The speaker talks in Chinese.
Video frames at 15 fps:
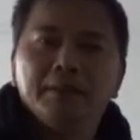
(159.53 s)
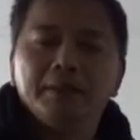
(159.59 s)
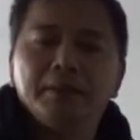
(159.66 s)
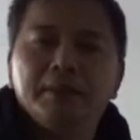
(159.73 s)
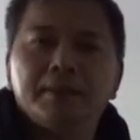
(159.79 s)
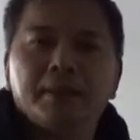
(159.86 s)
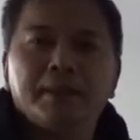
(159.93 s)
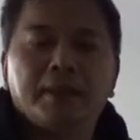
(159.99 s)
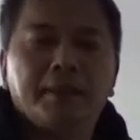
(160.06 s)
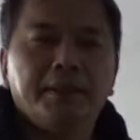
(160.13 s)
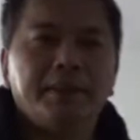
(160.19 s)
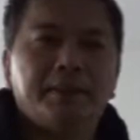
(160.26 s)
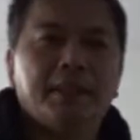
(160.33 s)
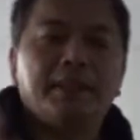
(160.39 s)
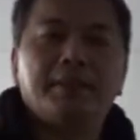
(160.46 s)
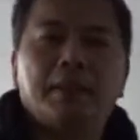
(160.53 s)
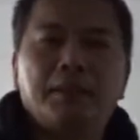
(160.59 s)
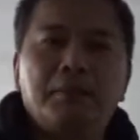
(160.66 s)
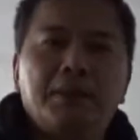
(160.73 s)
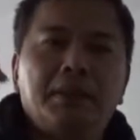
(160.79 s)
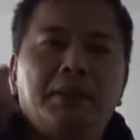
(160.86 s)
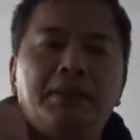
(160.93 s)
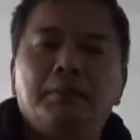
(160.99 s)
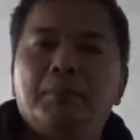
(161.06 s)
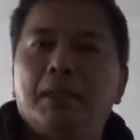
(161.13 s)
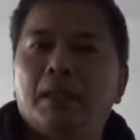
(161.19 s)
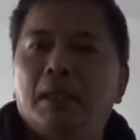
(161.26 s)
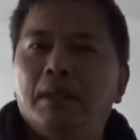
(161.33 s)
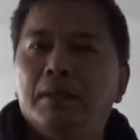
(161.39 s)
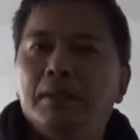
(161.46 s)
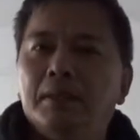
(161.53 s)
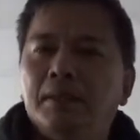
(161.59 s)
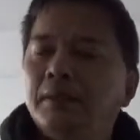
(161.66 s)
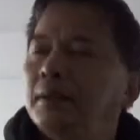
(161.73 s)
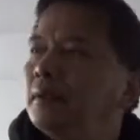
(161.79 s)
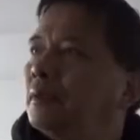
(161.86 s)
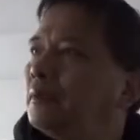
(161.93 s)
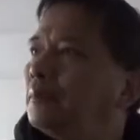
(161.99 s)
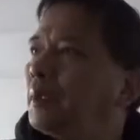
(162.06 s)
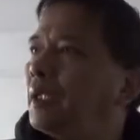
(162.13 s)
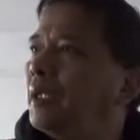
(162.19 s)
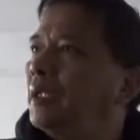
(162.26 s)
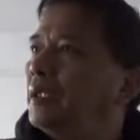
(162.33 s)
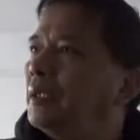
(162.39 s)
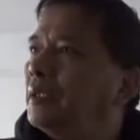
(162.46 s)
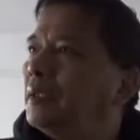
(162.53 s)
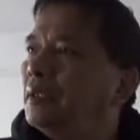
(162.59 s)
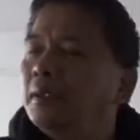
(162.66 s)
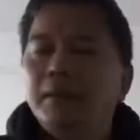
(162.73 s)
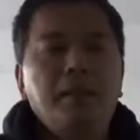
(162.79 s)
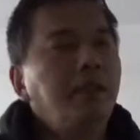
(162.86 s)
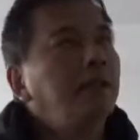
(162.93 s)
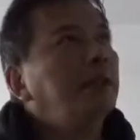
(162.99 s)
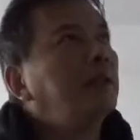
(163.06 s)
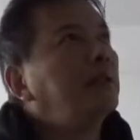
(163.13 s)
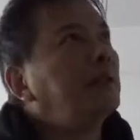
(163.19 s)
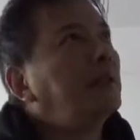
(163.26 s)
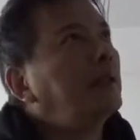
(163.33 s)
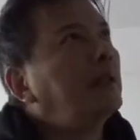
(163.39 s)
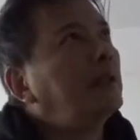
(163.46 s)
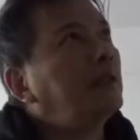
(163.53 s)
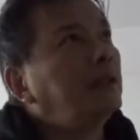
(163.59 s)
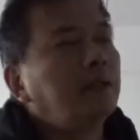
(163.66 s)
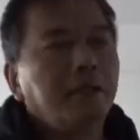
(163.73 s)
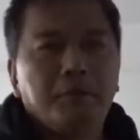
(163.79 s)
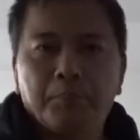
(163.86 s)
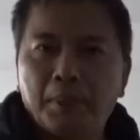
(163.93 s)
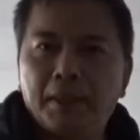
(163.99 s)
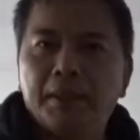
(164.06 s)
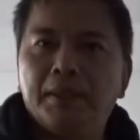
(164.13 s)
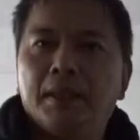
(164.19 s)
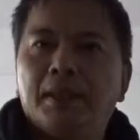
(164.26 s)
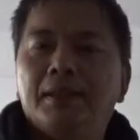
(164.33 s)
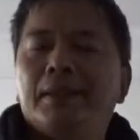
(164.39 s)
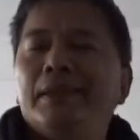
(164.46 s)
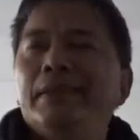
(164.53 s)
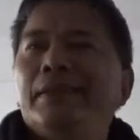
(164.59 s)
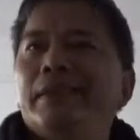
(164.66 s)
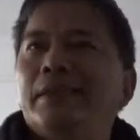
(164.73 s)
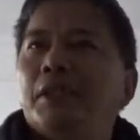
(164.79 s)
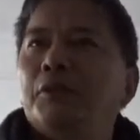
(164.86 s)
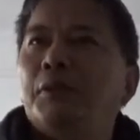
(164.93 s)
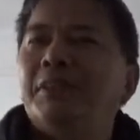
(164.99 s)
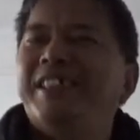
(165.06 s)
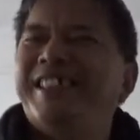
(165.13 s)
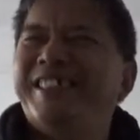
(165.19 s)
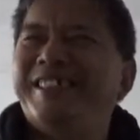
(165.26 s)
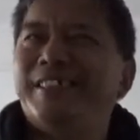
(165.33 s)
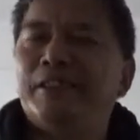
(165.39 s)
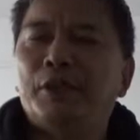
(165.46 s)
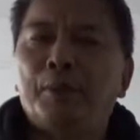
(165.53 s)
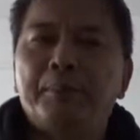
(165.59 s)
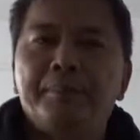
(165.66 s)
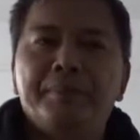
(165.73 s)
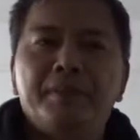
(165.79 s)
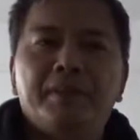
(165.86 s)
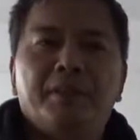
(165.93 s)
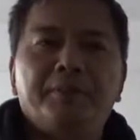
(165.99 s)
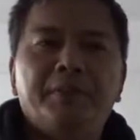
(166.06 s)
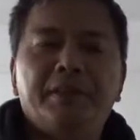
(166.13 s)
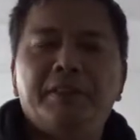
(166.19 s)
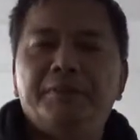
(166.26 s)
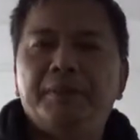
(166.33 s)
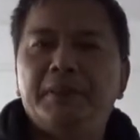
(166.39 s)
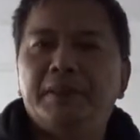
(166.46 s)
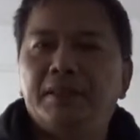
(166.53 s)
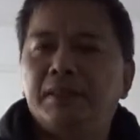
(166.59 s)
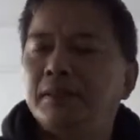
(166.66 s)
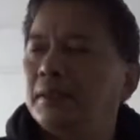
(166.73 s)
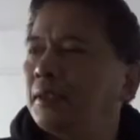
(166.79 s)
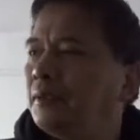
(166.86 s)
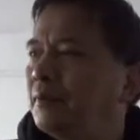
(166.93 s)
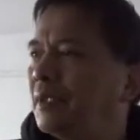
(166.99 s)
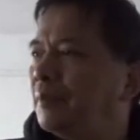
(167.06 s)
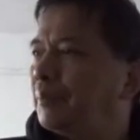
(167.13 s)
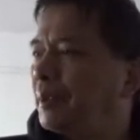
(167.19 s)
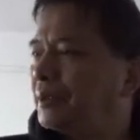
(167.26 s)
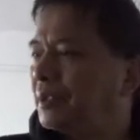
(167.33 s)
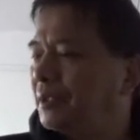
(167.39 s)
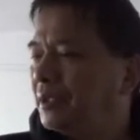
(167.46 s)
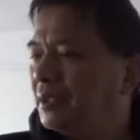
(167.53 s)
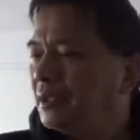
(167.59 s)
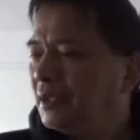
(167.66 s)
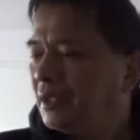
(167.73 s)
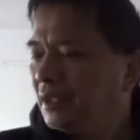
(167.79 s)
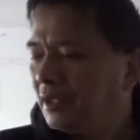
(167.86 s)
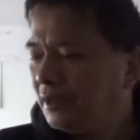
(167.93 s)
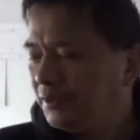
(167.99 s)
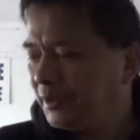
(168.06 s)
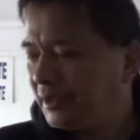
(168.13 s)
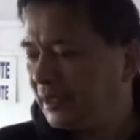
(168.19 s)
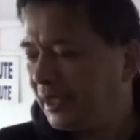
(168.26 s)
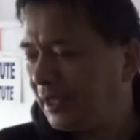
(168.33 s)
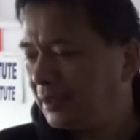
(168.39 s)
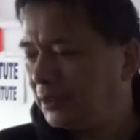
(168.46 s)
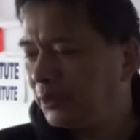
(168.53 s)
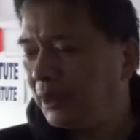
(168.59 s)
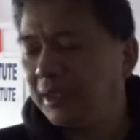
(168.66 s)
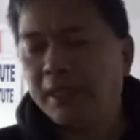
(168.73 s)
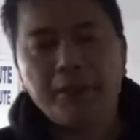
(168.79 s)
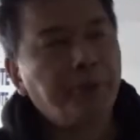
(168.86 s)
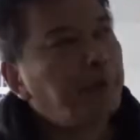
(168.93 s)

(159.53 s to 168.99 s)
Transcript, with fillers: 天上那个一闪一闪的光线就没了。本来，呃，本来开着一闪一闪光线啊，就像飞机飞行的时候，为了保证飞行的安全呢，